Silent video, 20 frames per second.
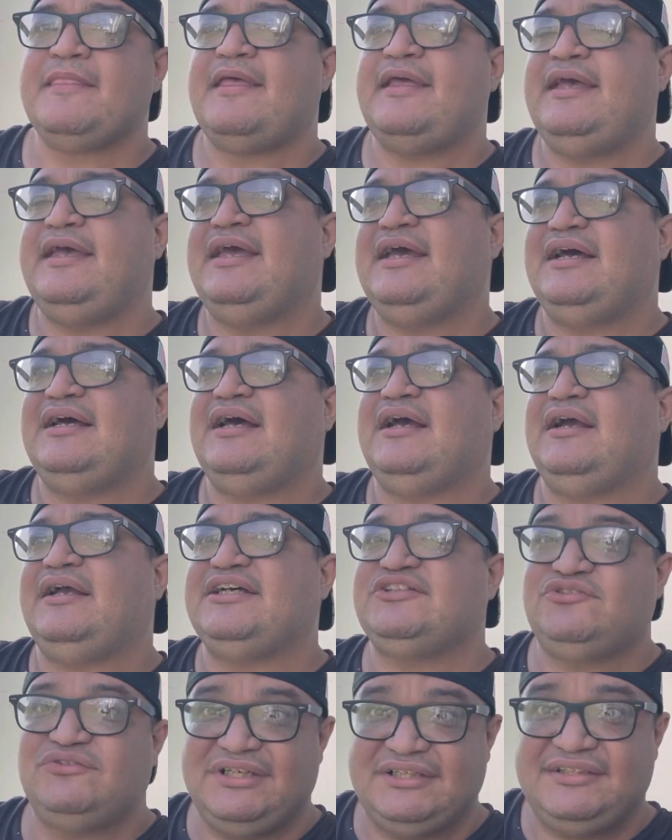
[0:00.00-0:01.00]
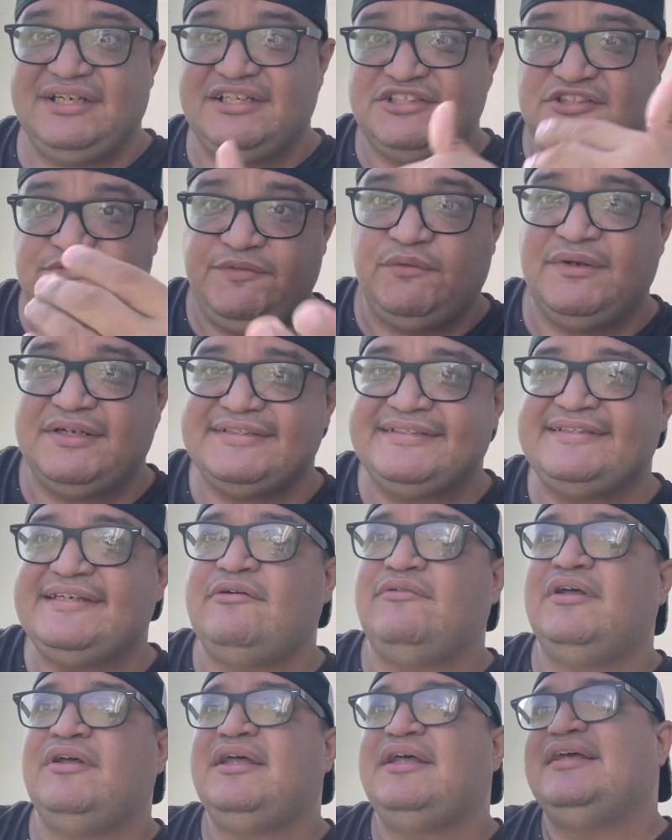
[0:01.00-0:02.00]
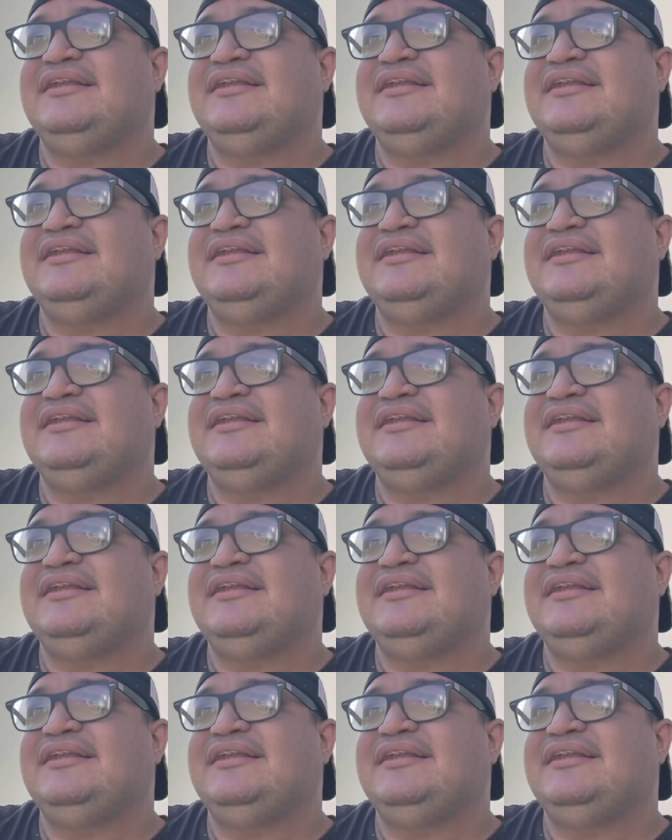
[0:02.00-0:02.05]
é a caso da transfiguração.